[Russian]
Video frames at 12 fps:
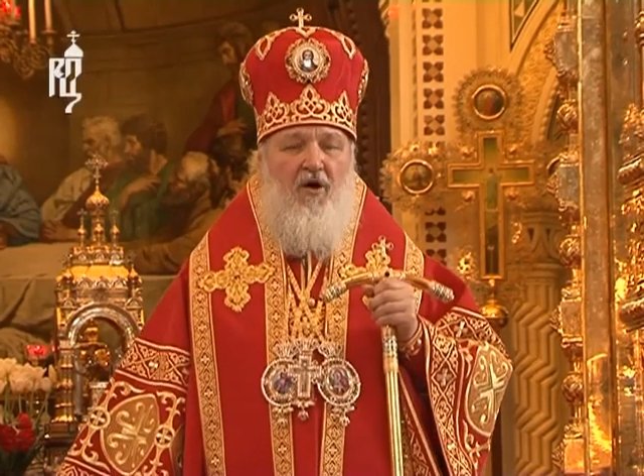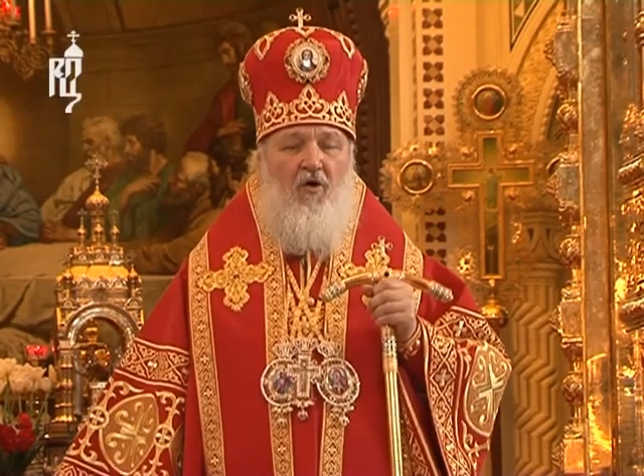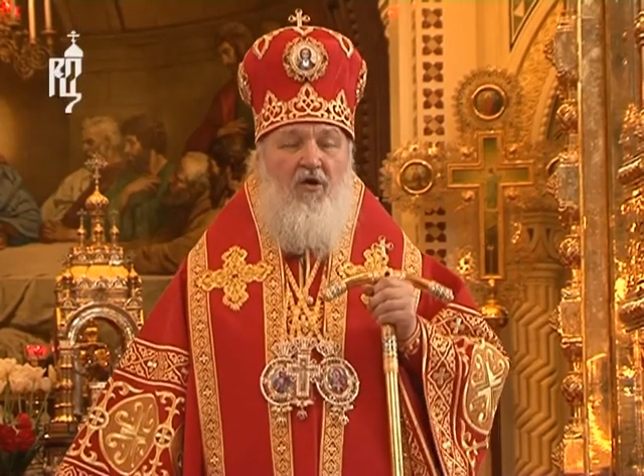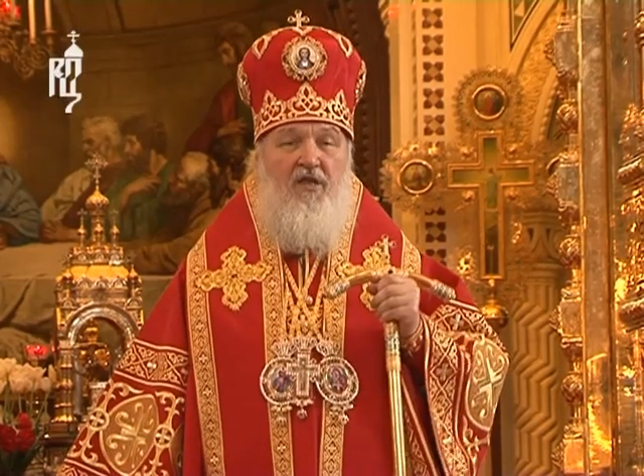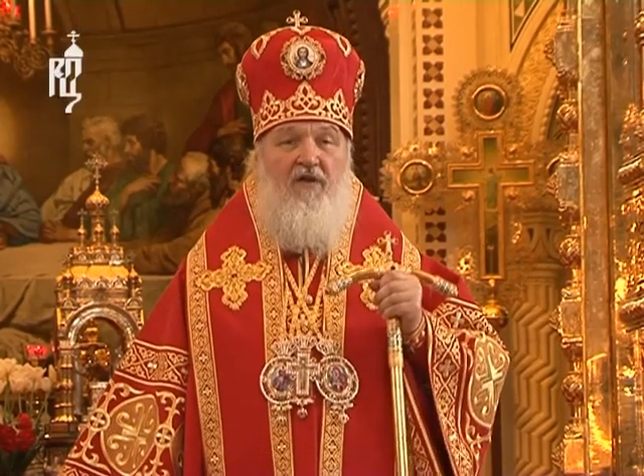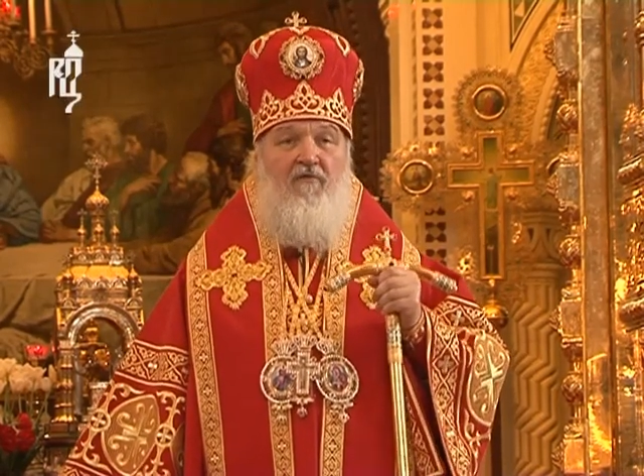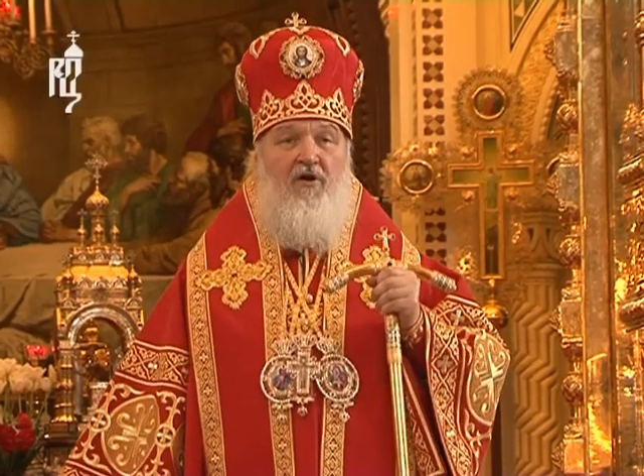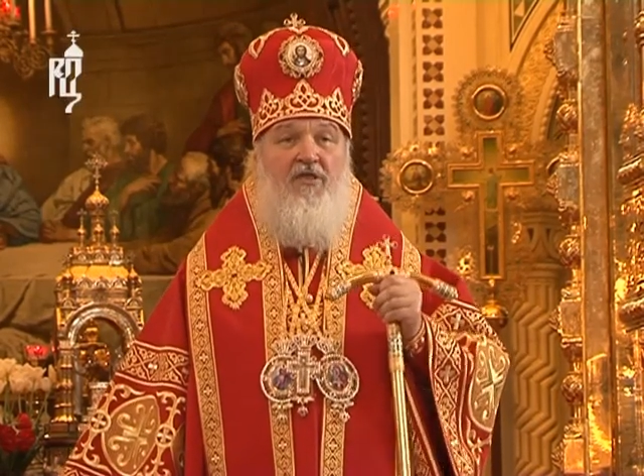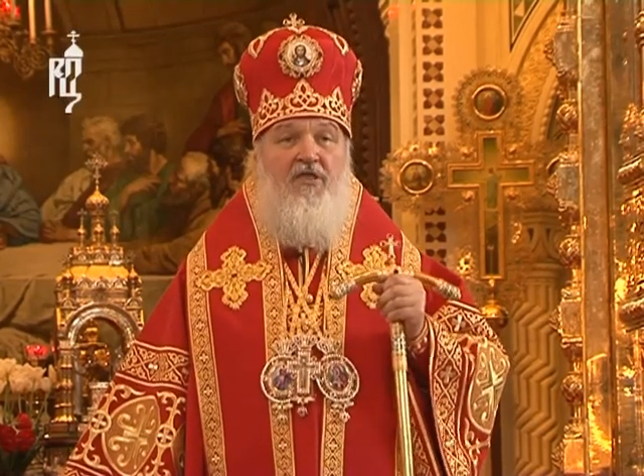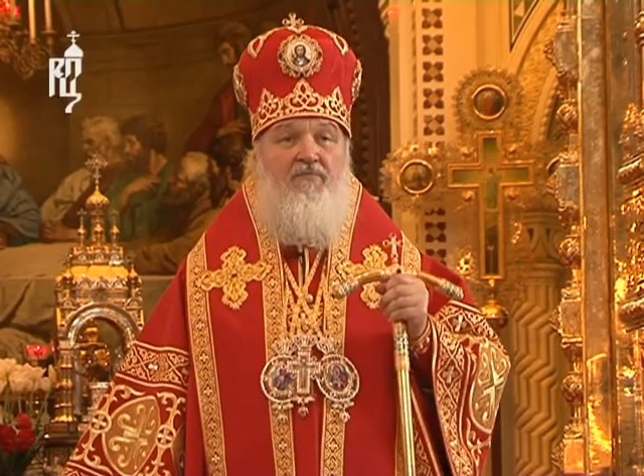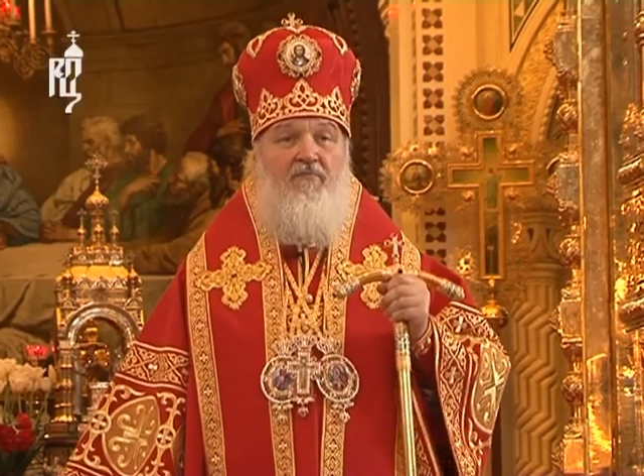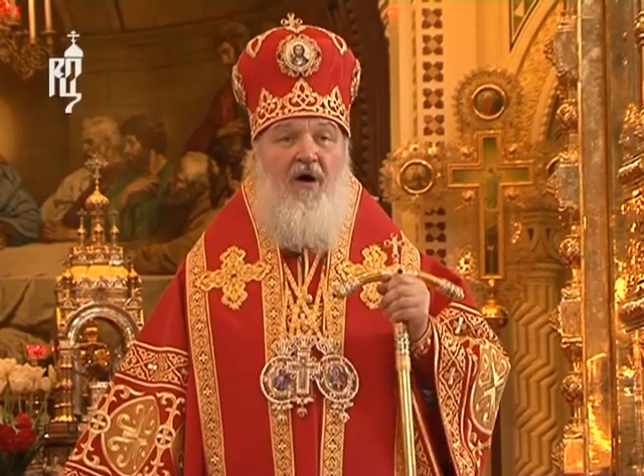Он его
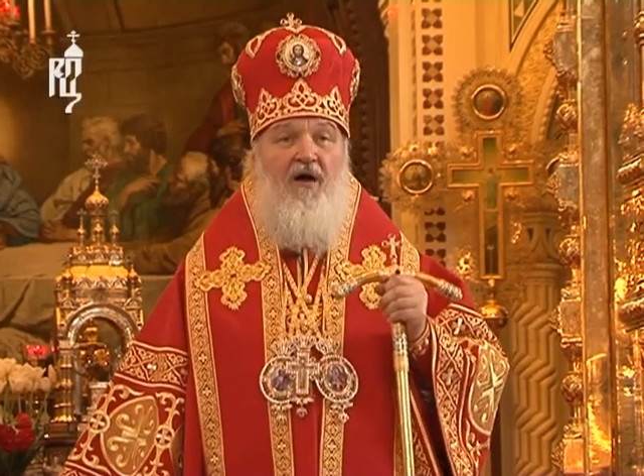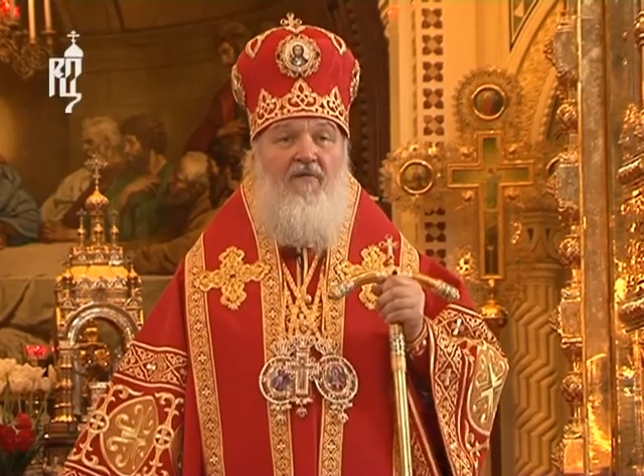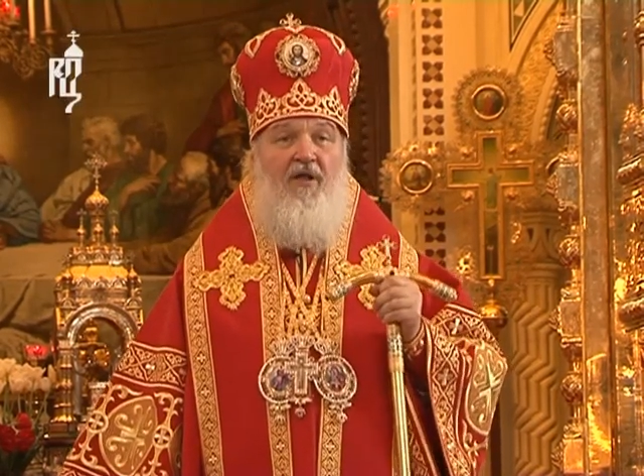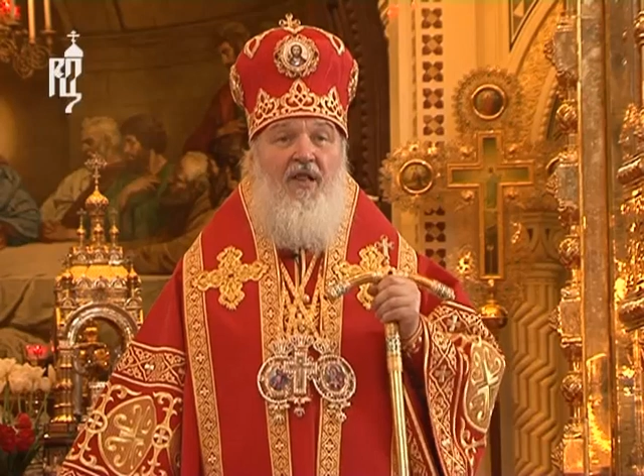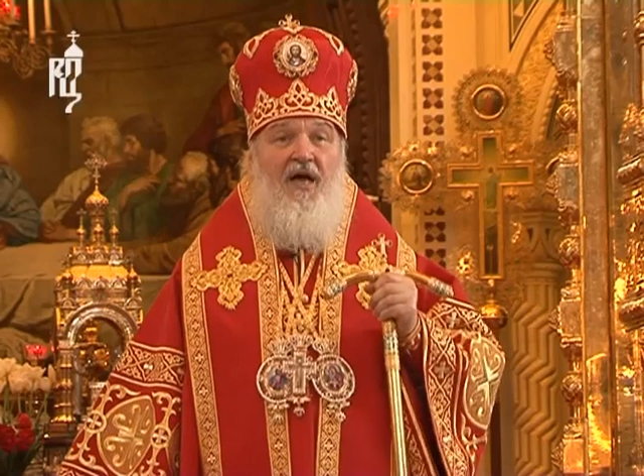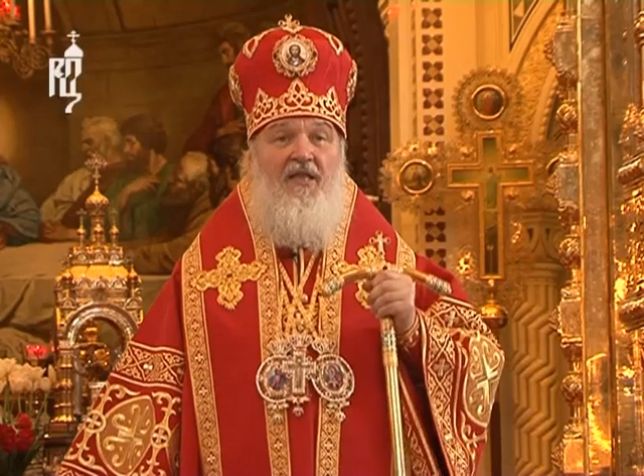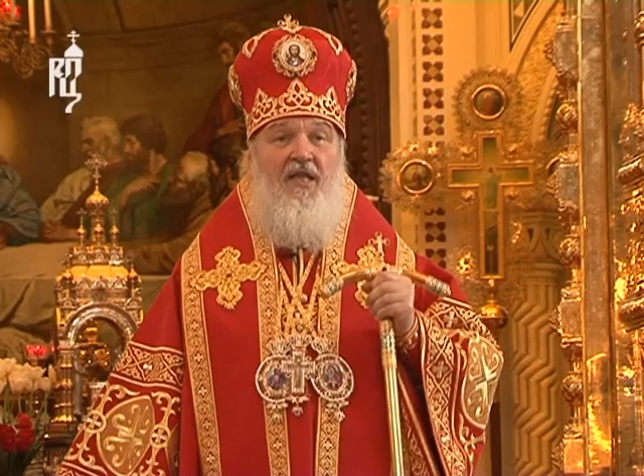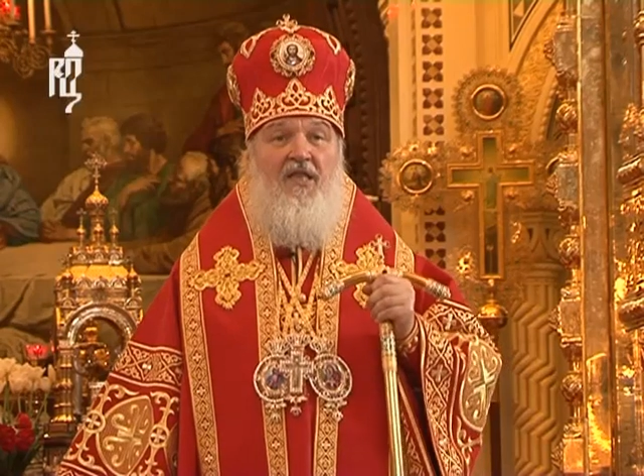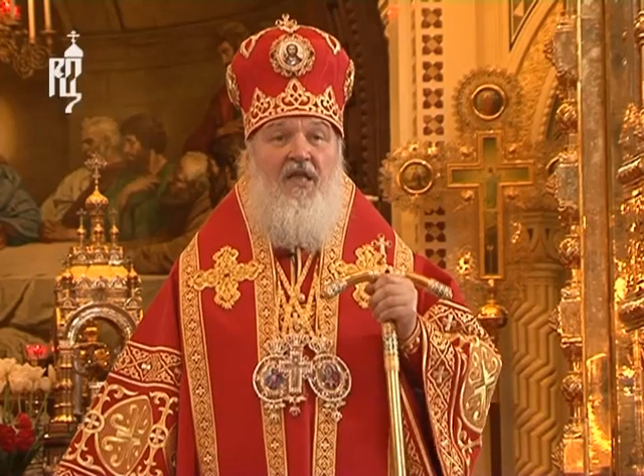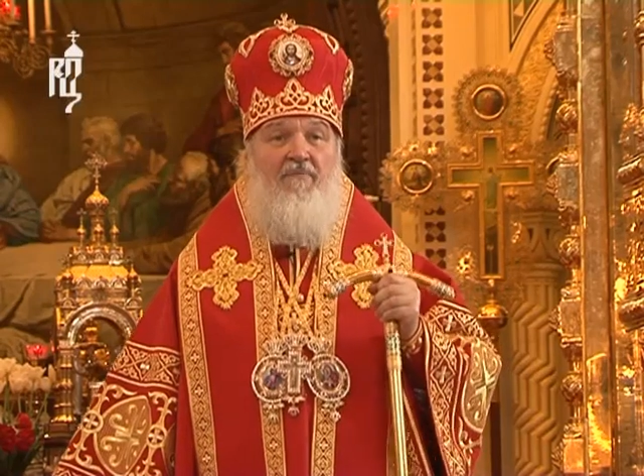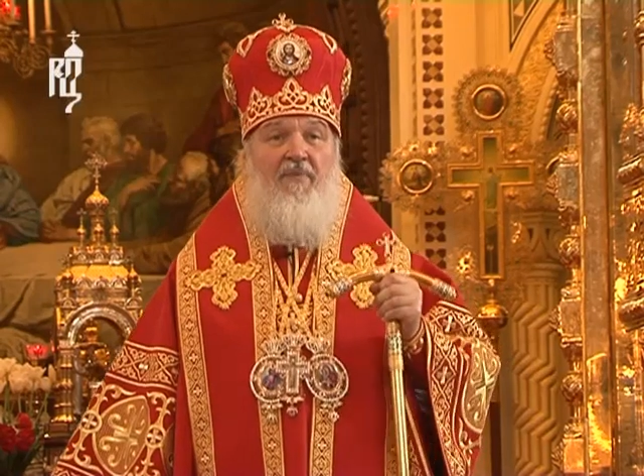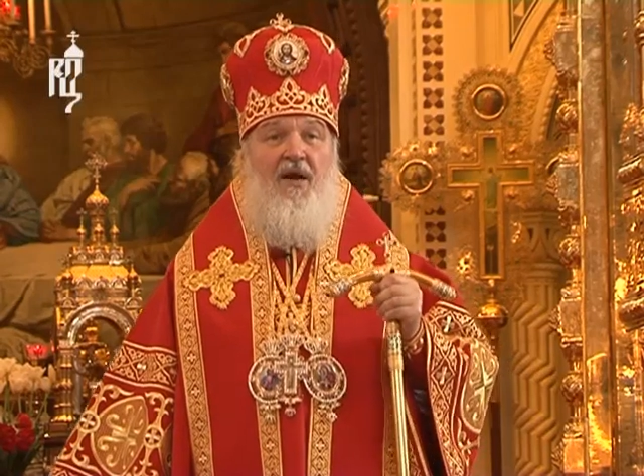избавил от
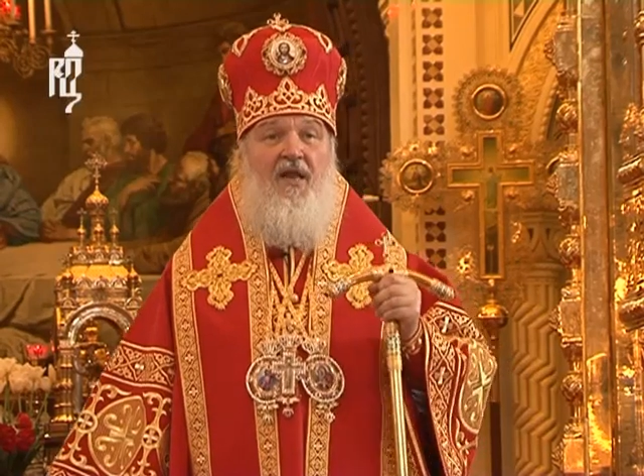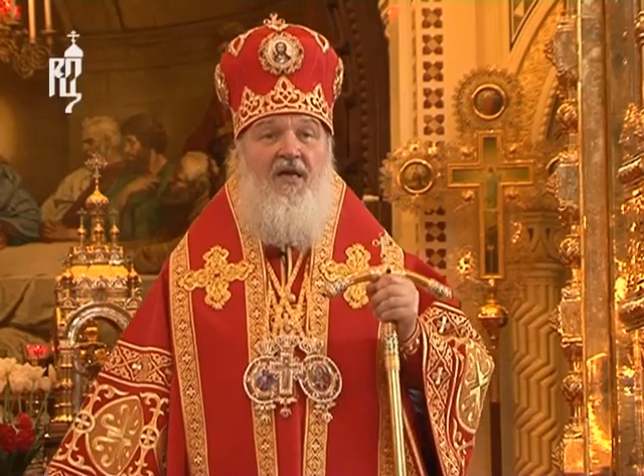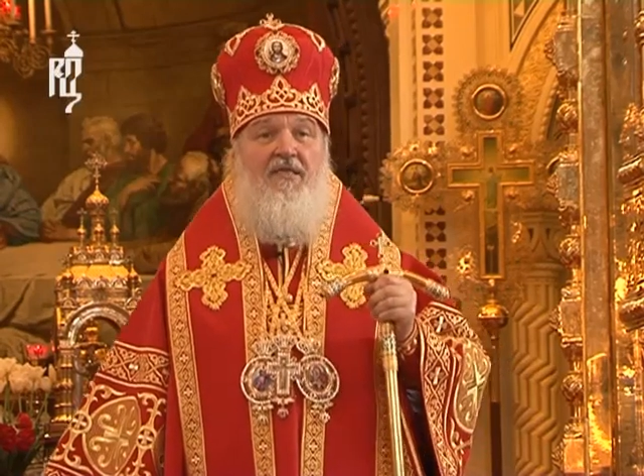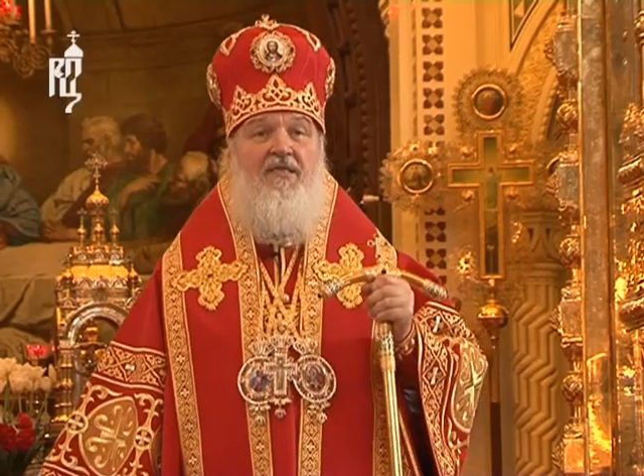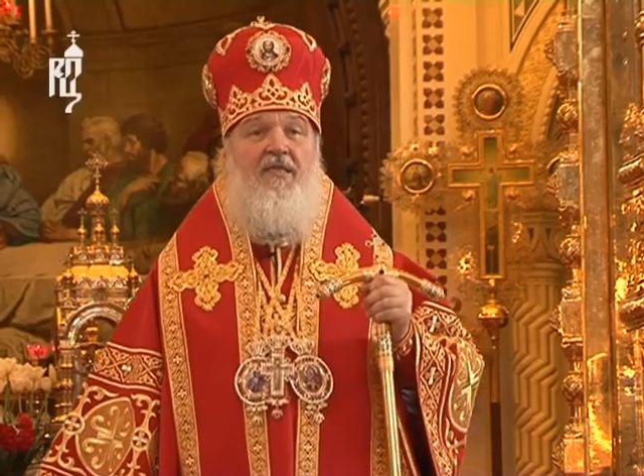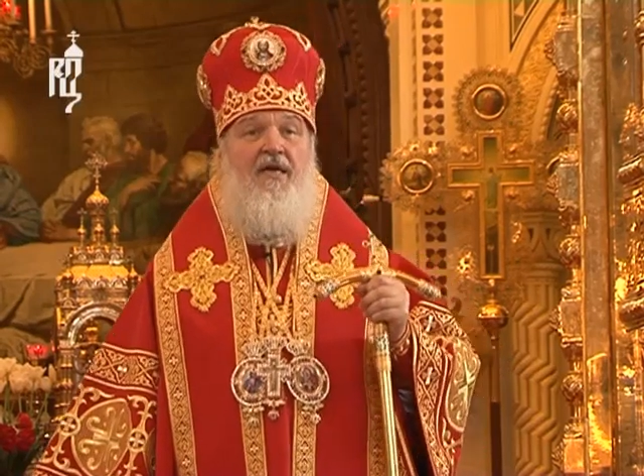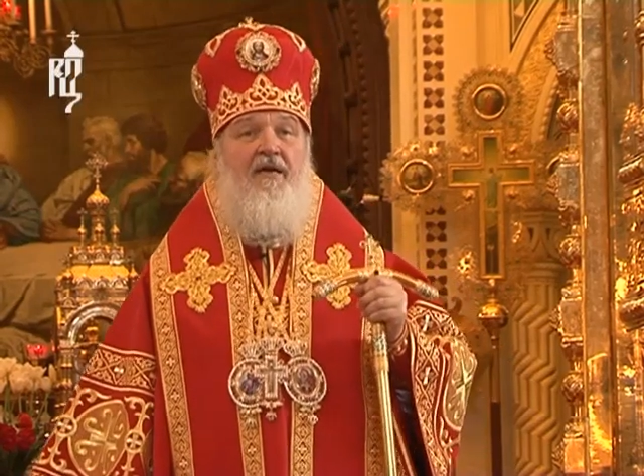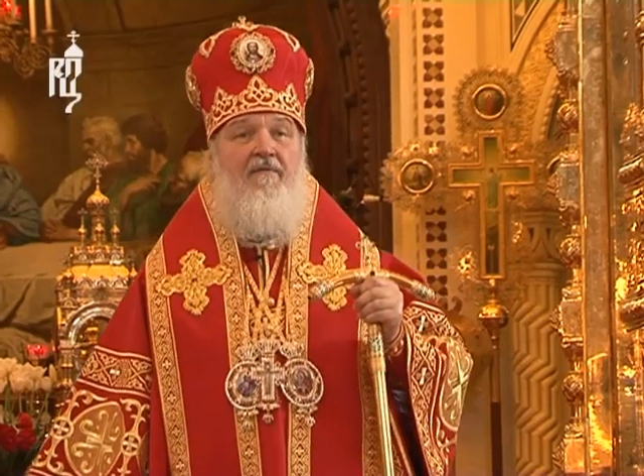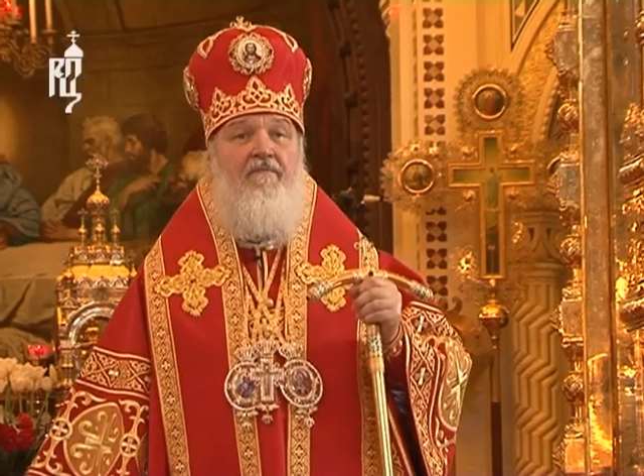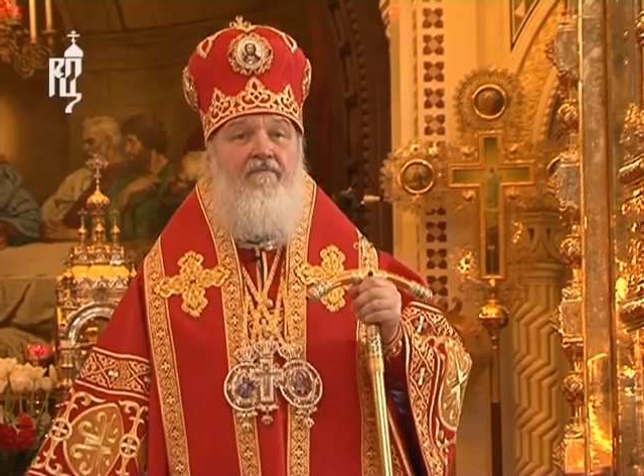этой болезни